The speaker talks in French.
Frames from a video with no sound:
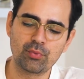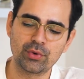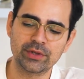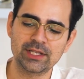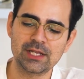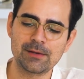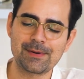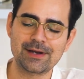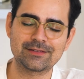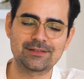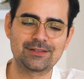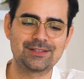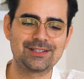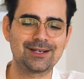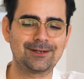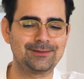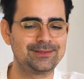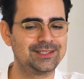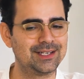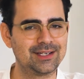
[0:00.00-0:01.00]
point de départ, c'est de
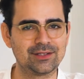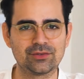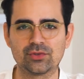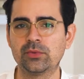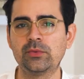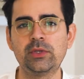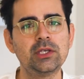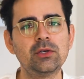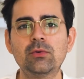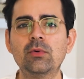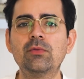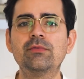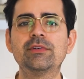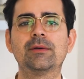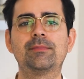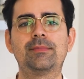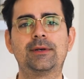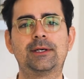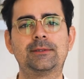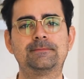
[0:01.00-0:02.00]
dire, il y a un truc qui ne
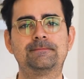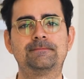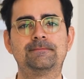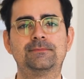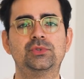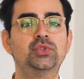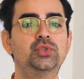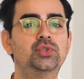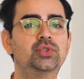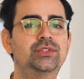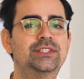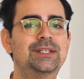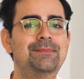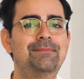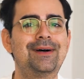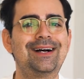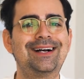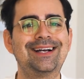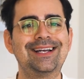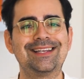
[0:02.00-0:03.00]
convient pas, je ne sais
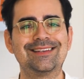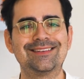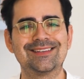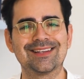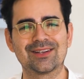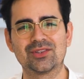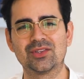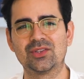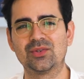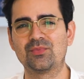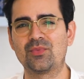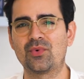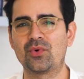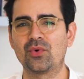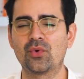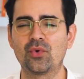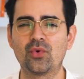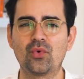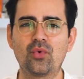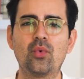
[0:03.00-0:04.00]
pas exactement
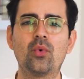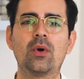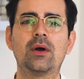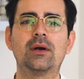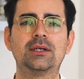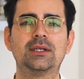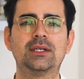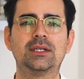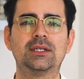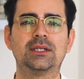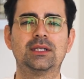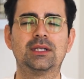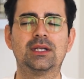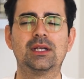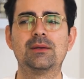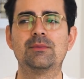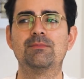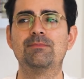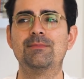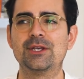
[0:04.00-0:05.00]
quoi,
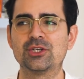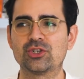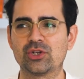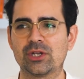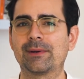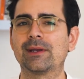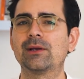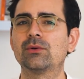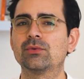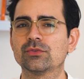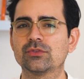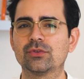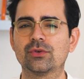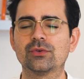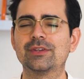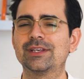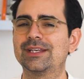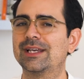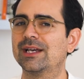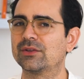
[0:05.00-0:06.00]
mais j'en ai pris
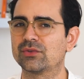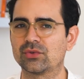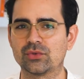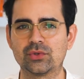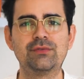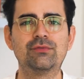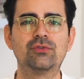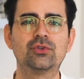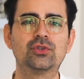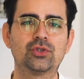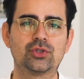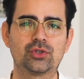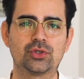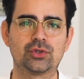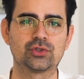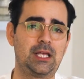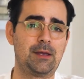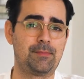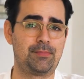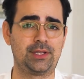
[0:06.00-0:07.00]
conscience et il y a un truc qu'il faut que je
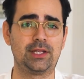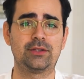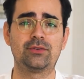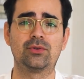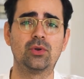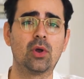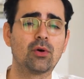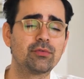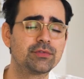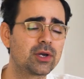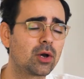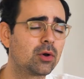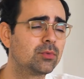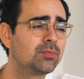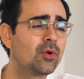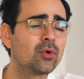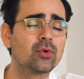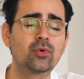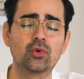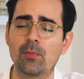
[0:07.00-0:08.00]
change. Et peut-être que
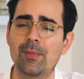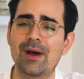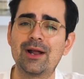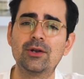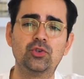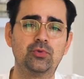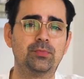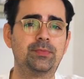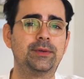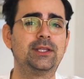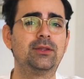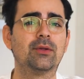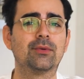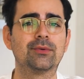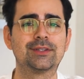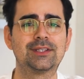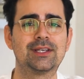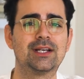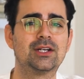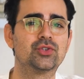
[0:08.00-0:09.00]
l'environnement global du pays dans
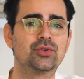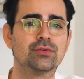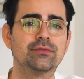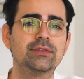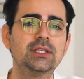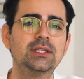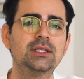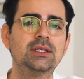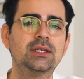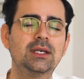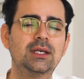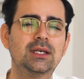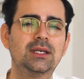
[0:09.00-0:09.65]
lequel je vis